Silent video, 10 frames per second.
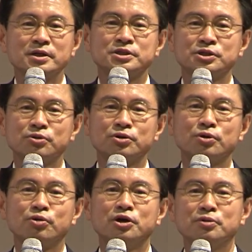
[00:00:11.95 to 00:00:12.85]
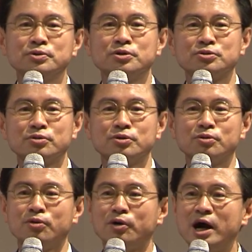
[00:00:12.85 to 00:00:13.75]
저도 그렇고 여러분들도
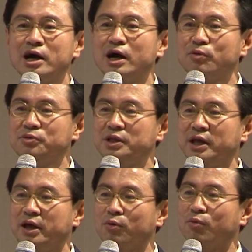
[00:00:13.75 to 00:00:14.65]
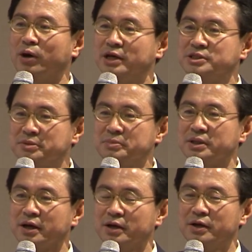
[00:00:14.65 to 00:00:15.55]
그렇고 한가운데 와
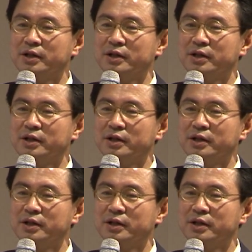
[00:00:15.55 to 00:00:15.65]
있습니다.